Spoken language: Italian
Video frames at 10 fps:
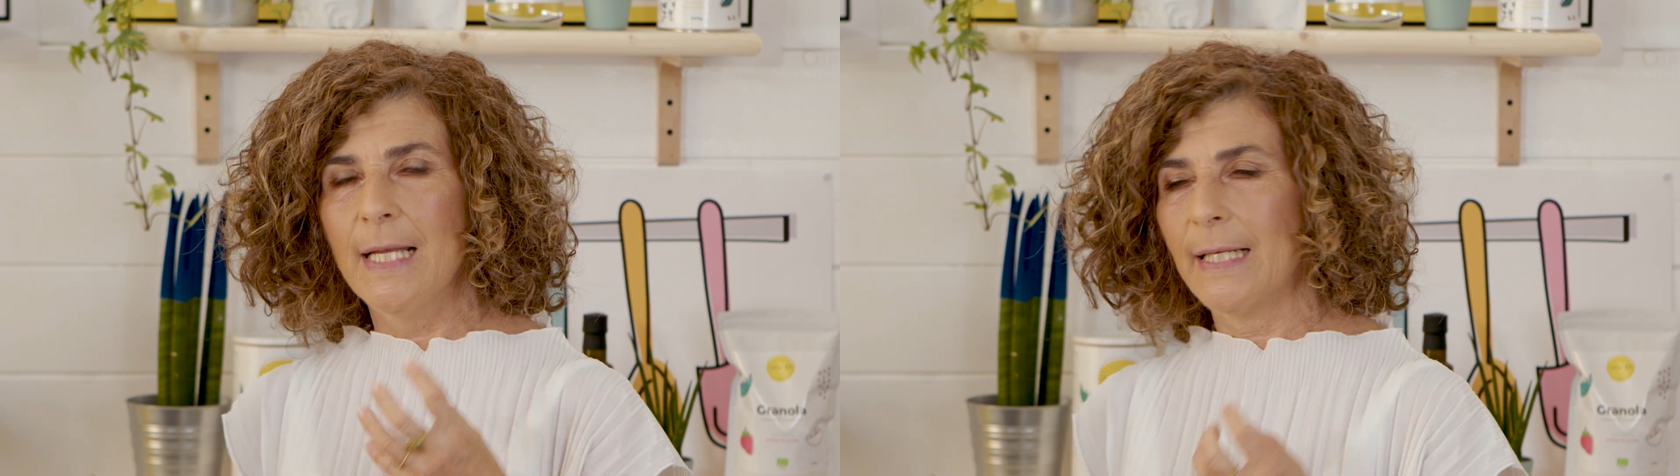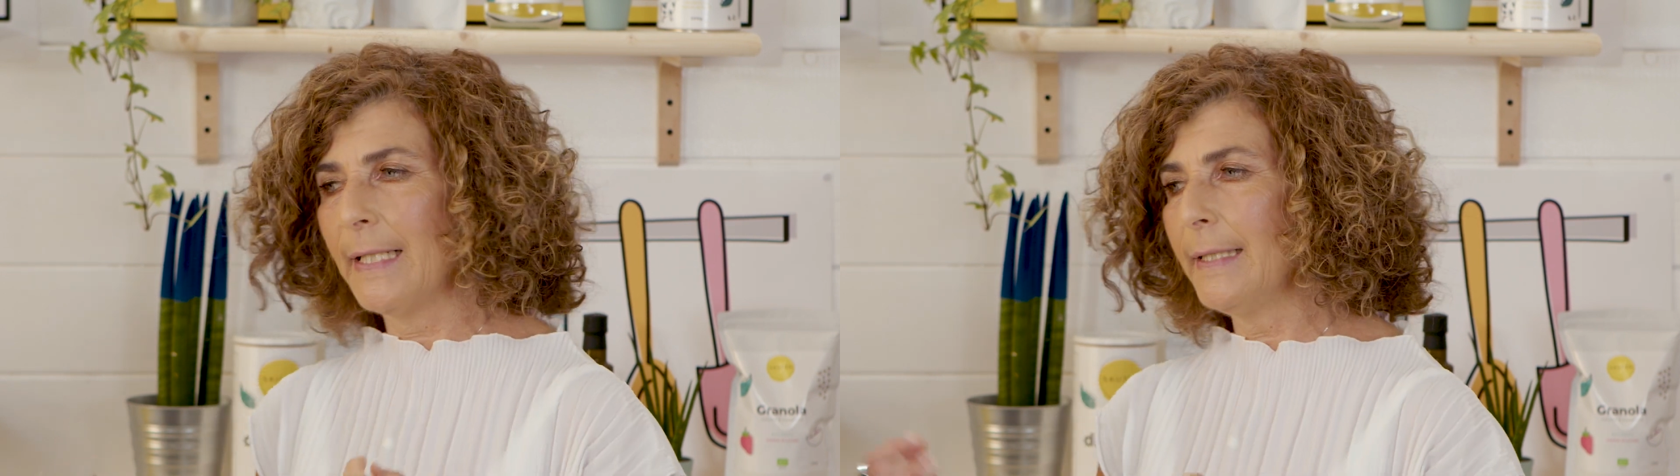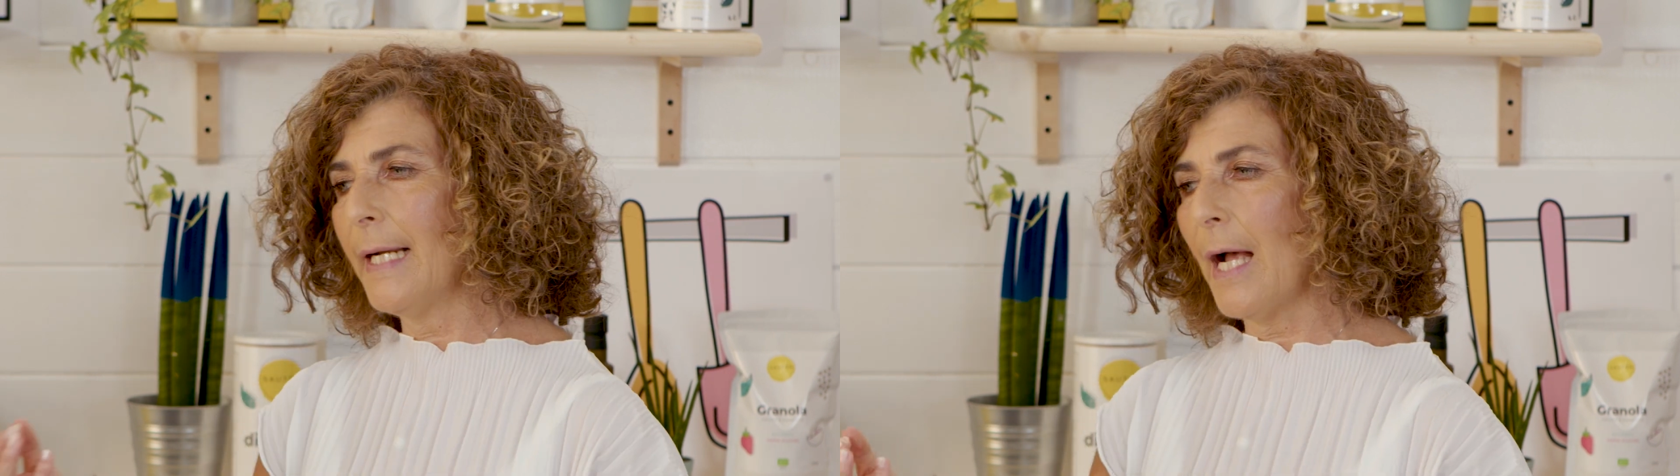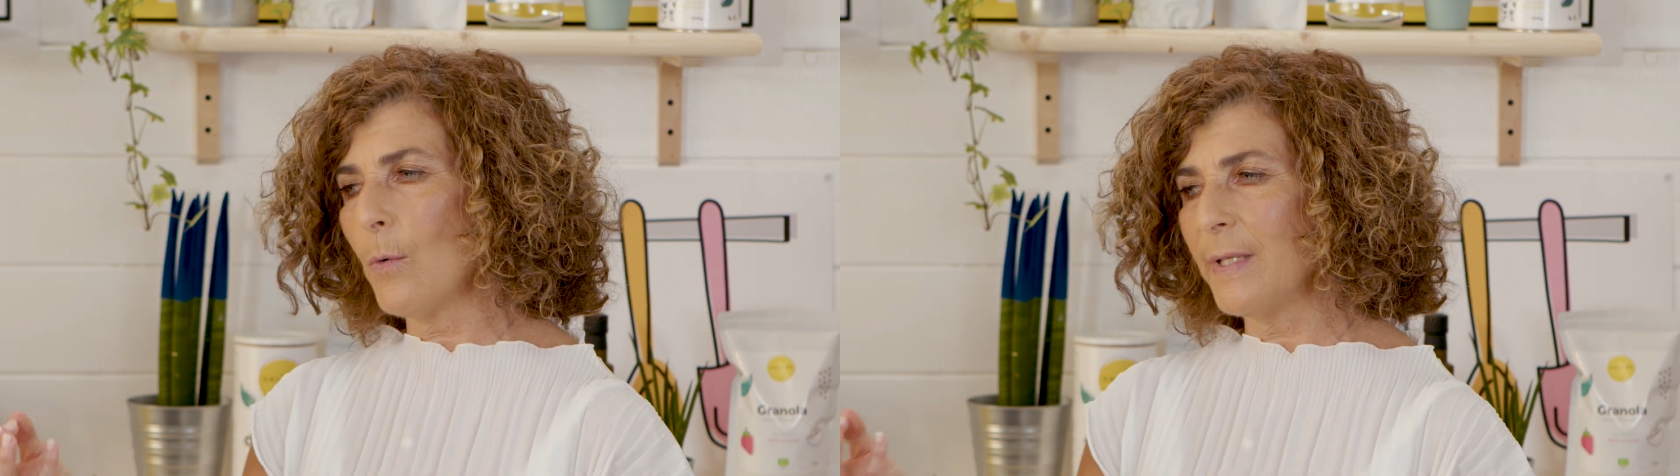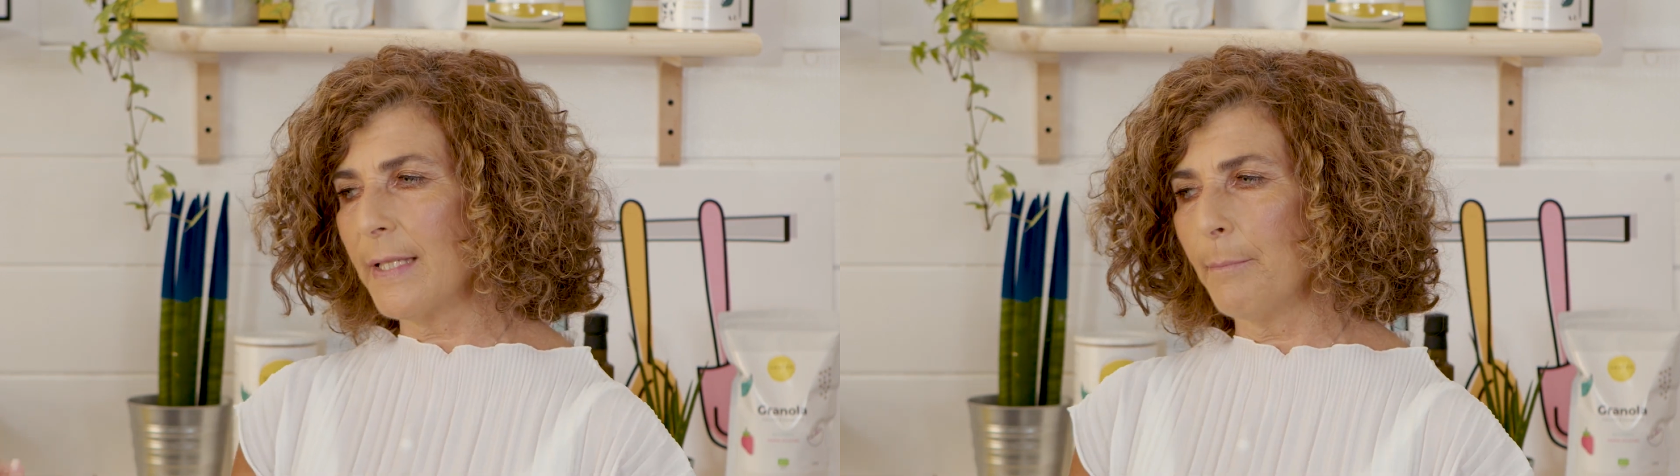renderà
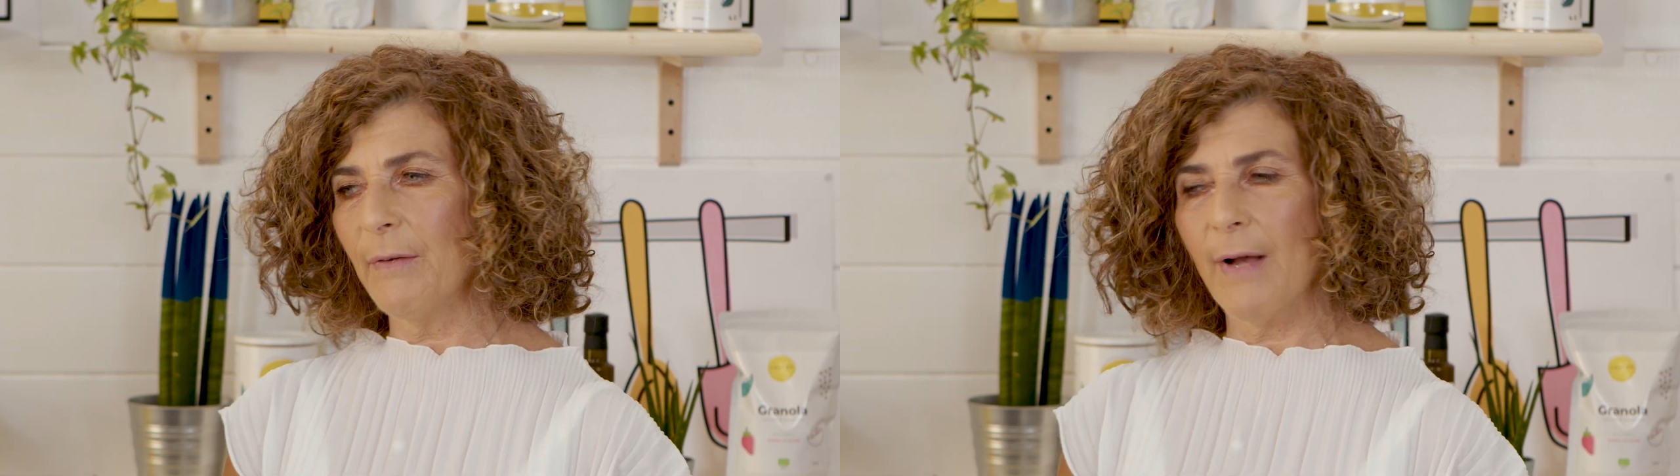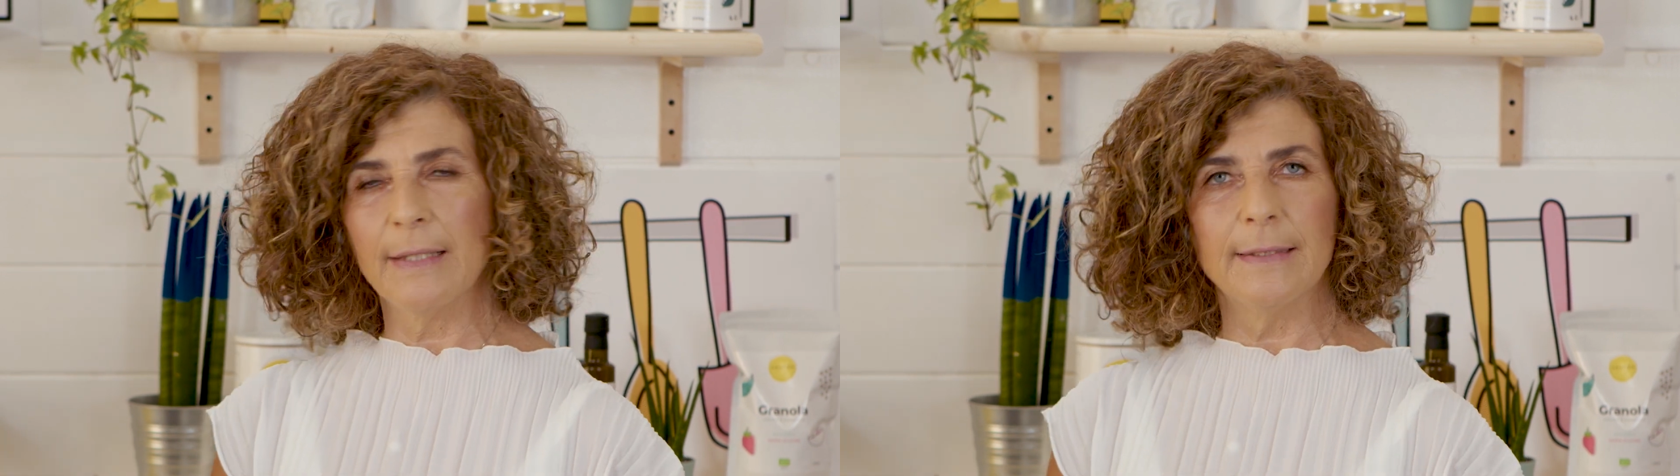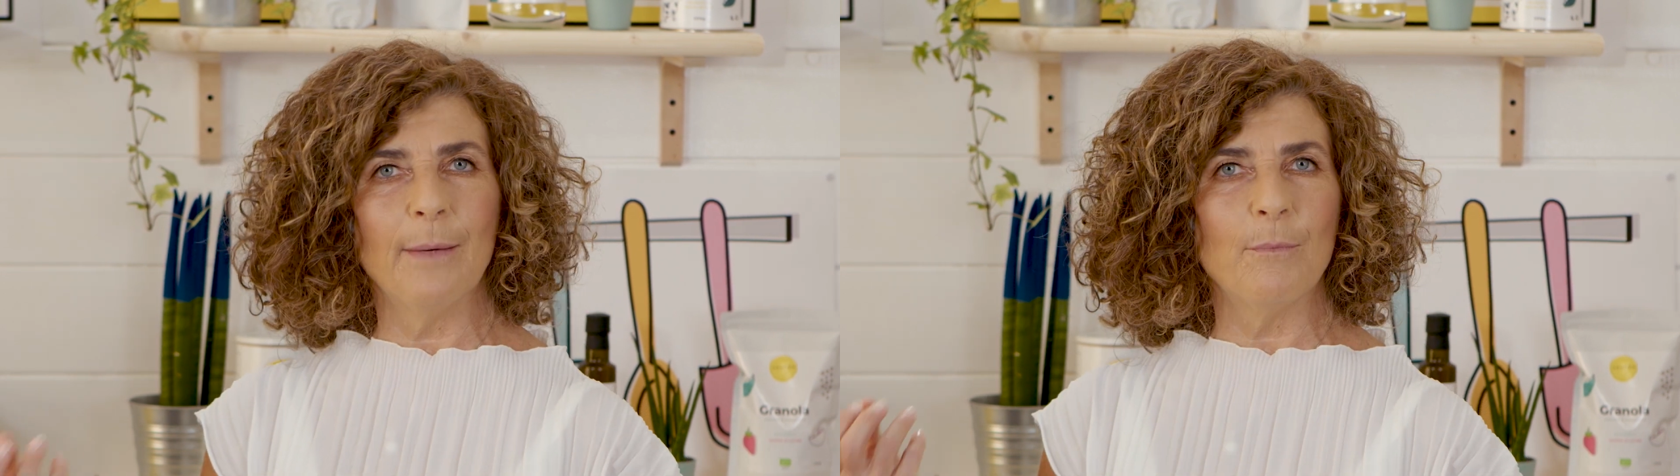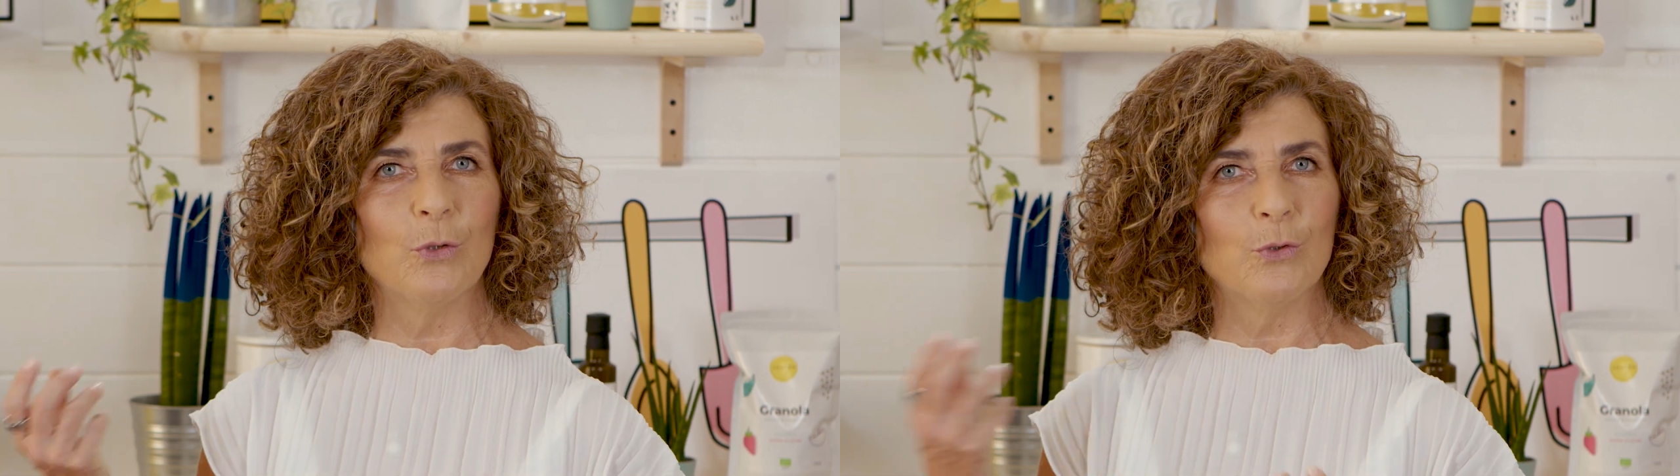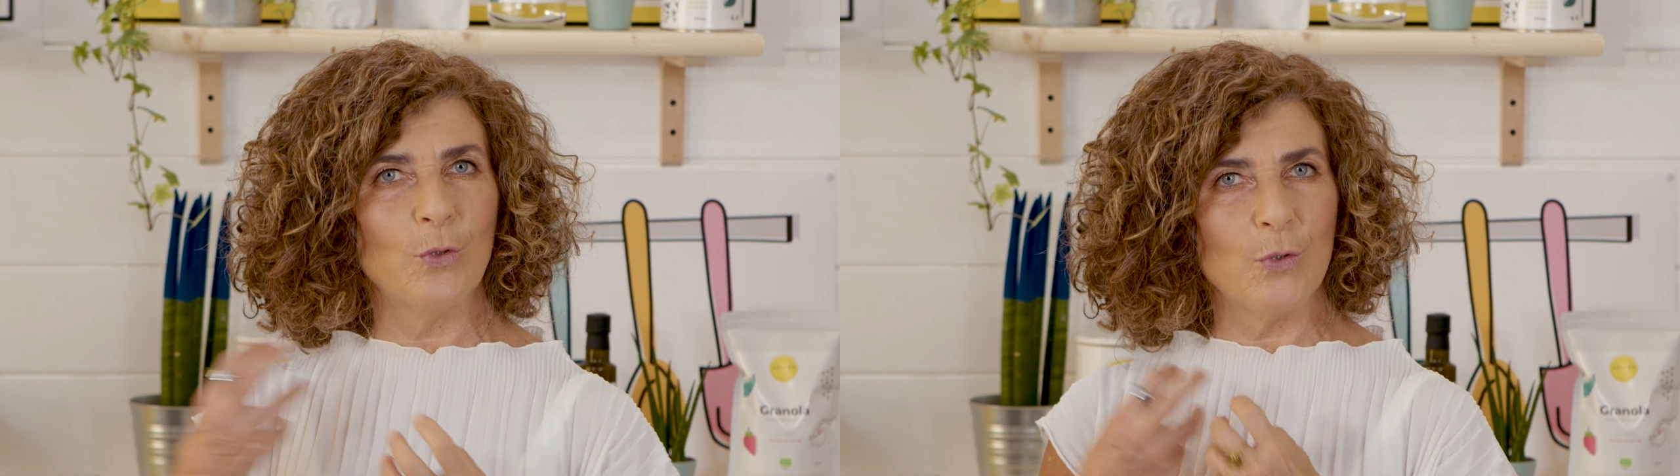questa bevanda
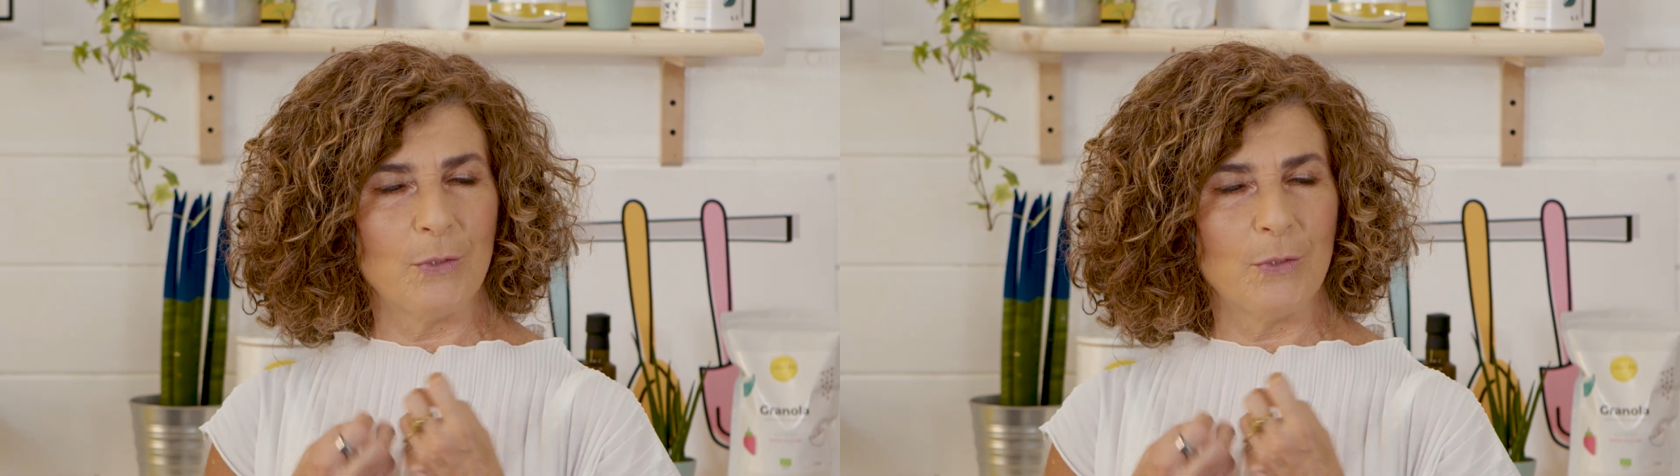molto